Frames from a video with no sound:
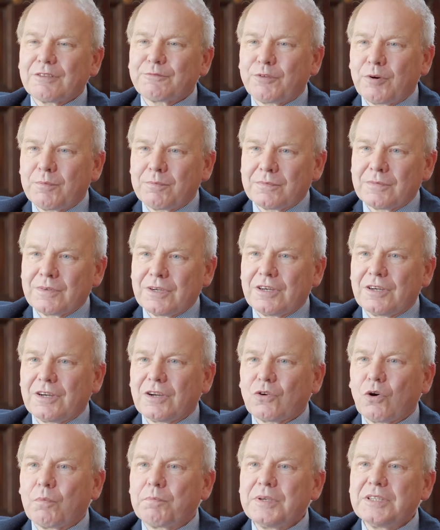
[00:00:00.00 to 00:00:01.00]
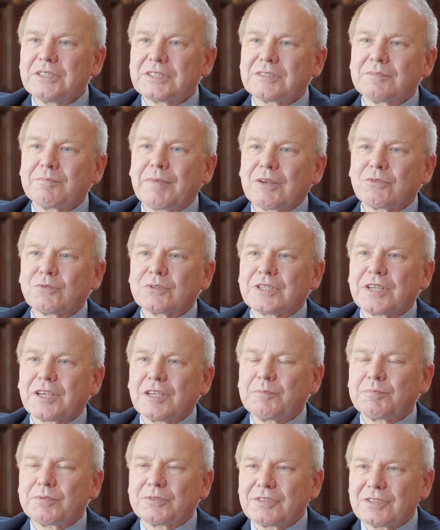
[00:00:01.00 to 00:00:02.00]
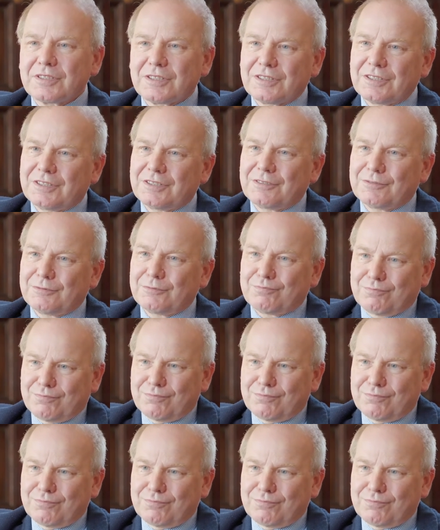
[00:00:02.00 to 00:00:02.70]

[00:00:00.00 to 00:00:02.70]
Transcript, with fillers: hat vom äh, Kopistenmanuskript äh,